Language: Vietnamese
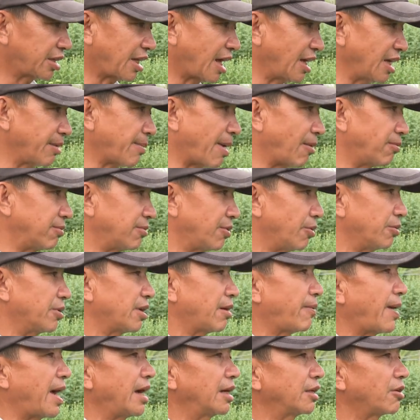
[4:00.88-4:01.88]
tới bông luôn
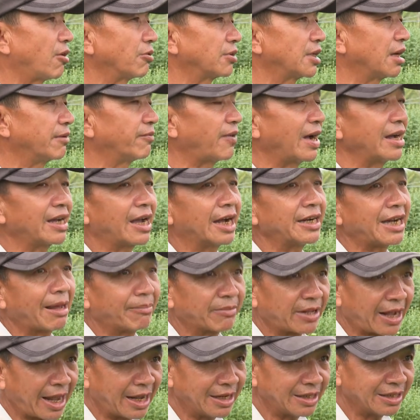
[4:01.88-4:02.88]
là khoảng độ chừng khoảng cỡ
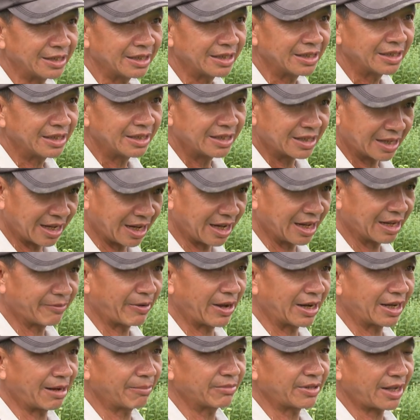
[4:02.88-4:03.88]
5 tháng à,
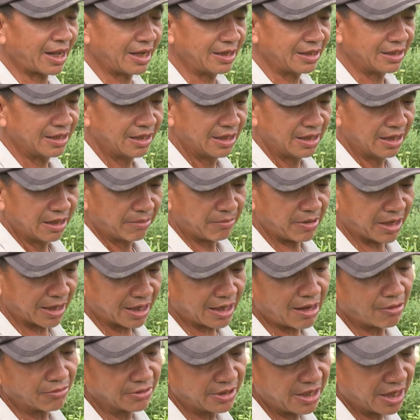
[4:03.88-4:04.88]
khoảng 5 tháng mà cái
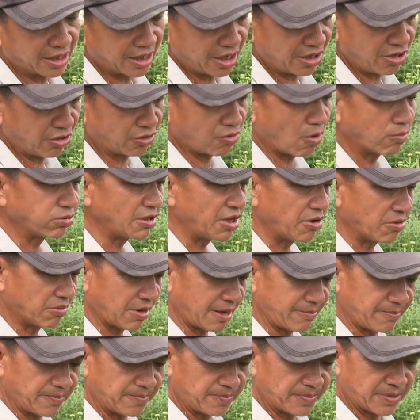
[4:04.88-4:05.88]
công việc thì nó cũng nhiều
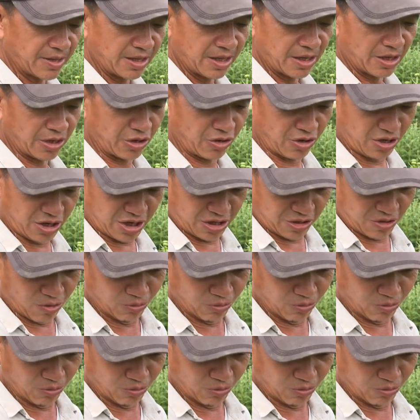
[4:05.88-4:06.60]
lắm nó